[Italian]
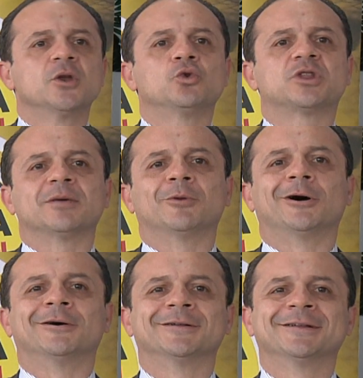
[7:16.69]

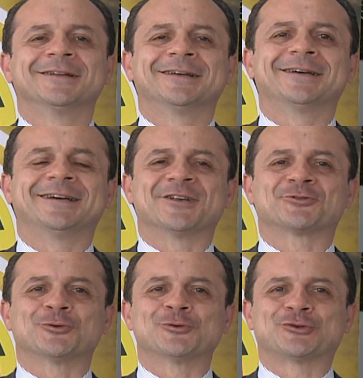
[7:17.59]
L'ultima eh,
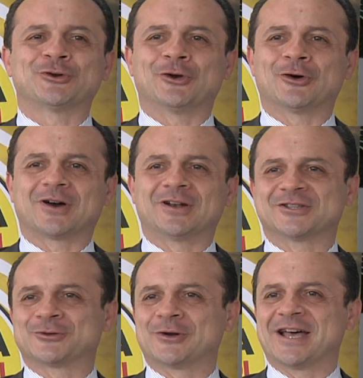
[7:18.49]
assoluzione l'ho
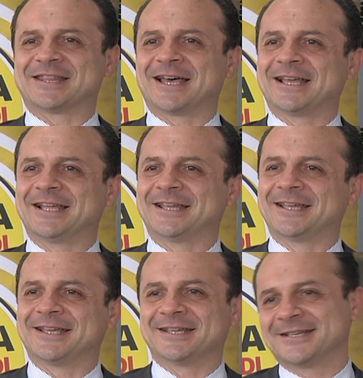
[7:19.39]
collazionata
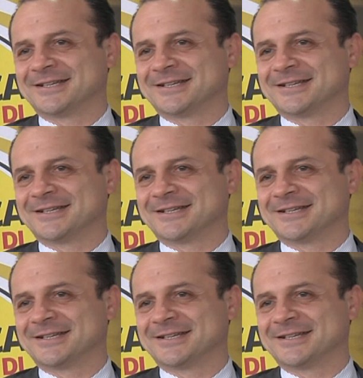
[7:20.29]
eh,